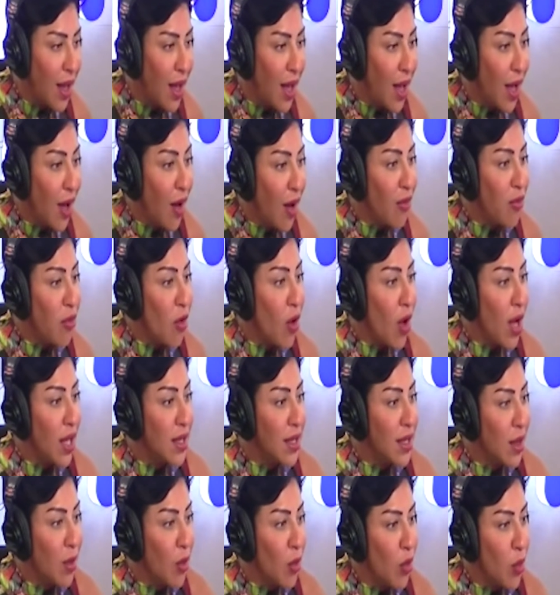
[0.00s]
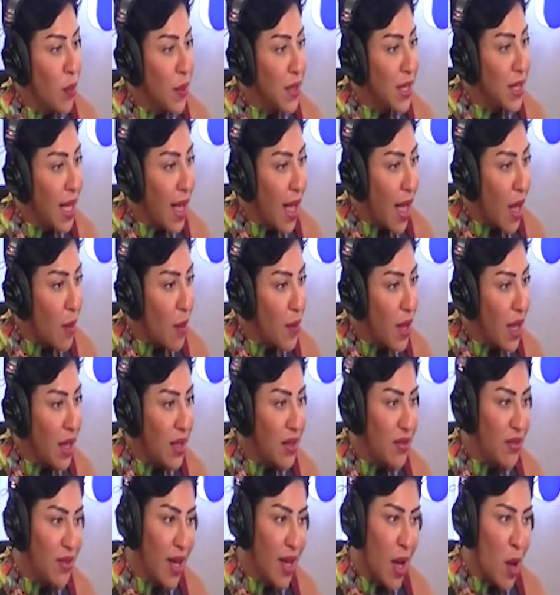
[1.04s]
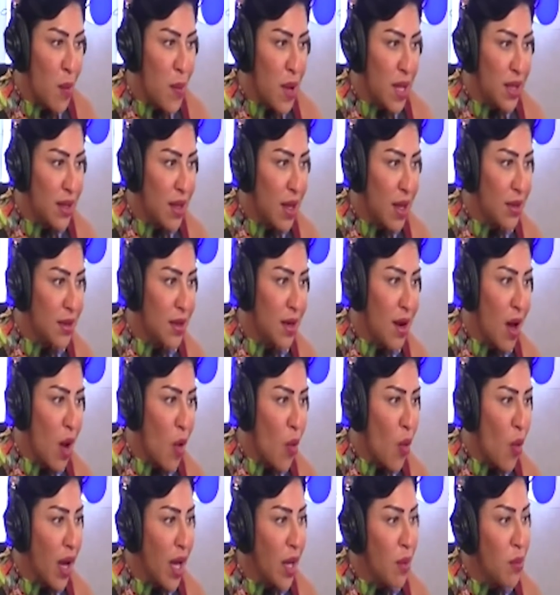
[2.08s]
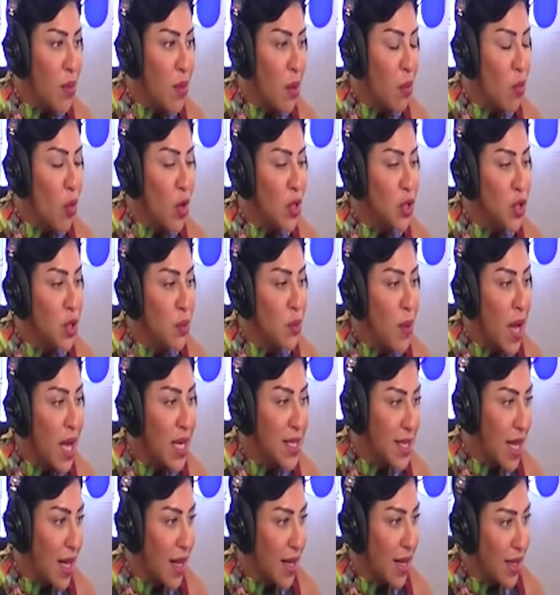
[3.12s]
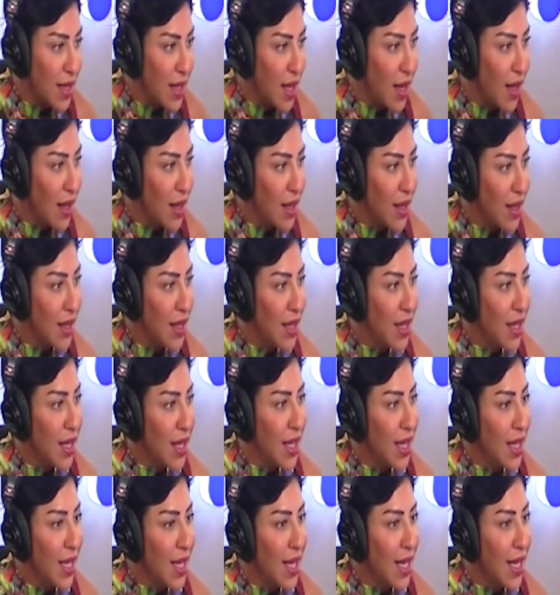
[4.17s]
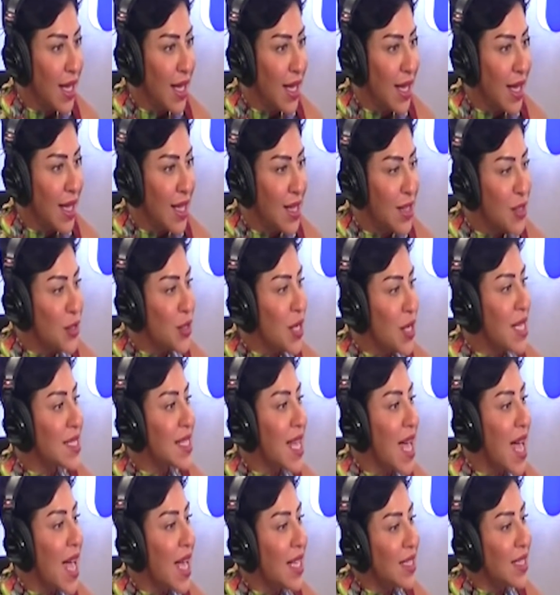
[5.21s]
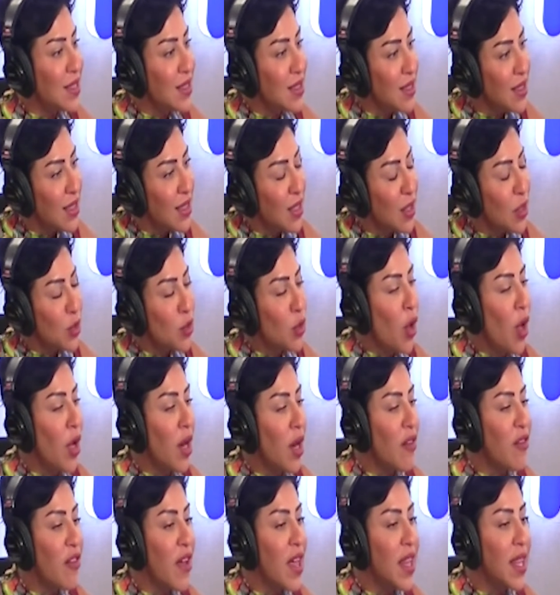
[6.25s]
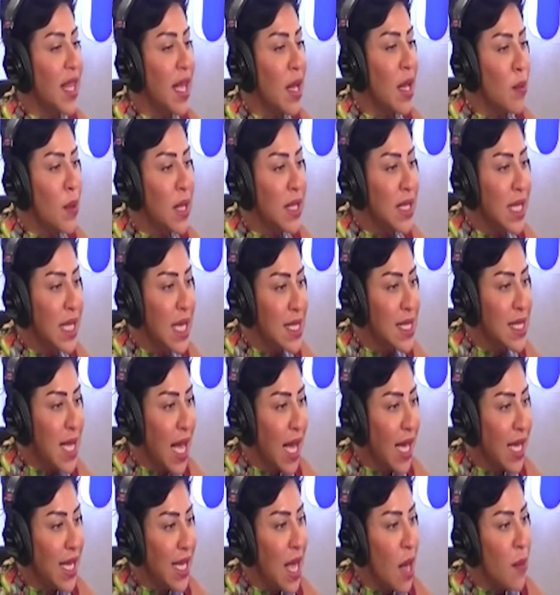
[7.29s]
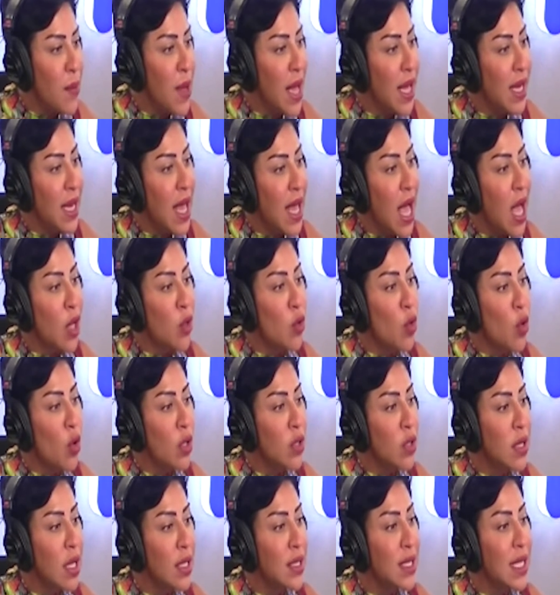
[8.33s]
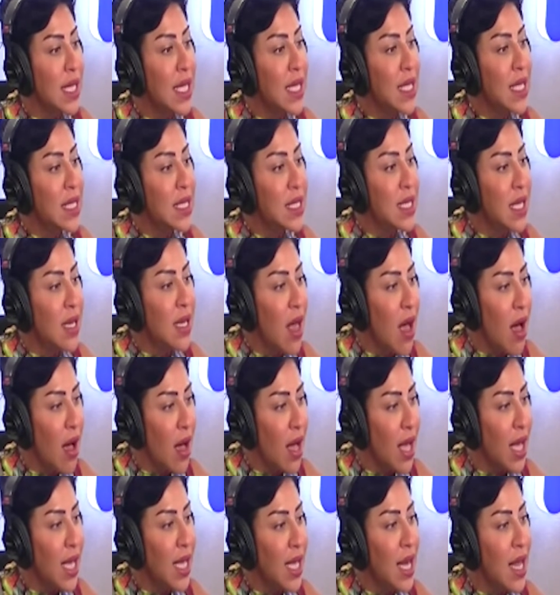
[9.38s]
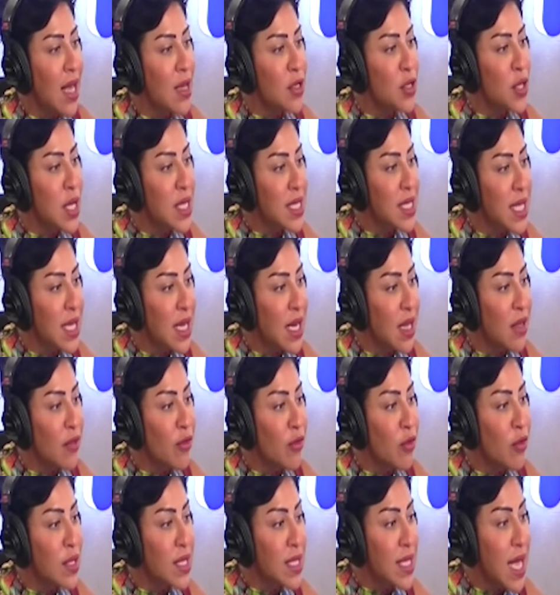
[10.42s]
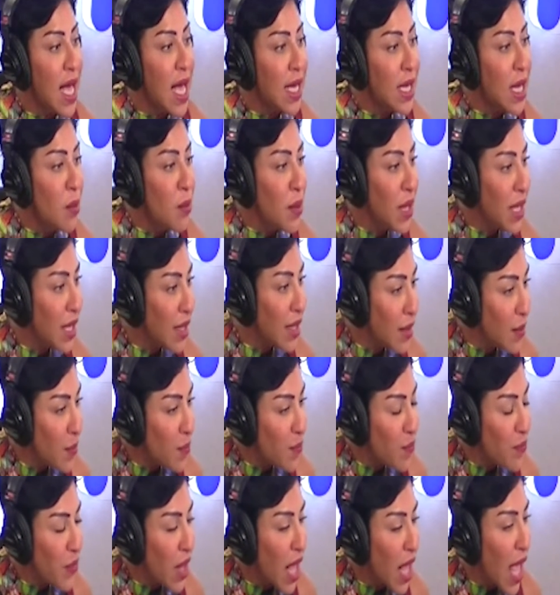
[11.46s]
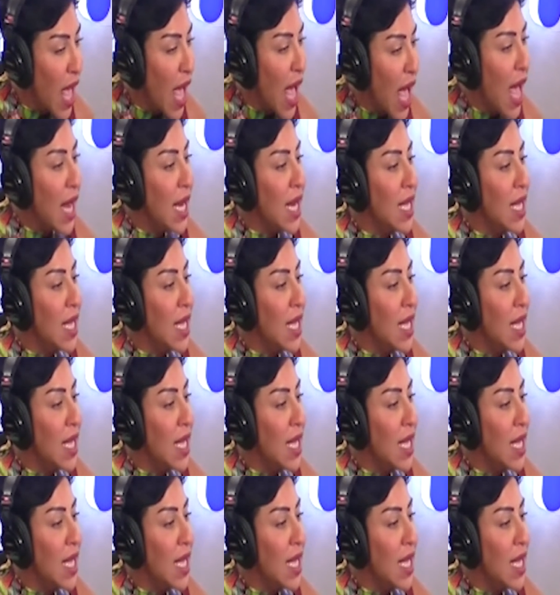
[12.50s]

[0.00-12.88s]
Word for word: فوق هذا كله بدك غابات في غابات خضراء وقمم وجبال صخرية جازان تعرف هذه المدينة الساحلية بأنها نقطة انطلاق إلى جزيرة فرسان البكر التي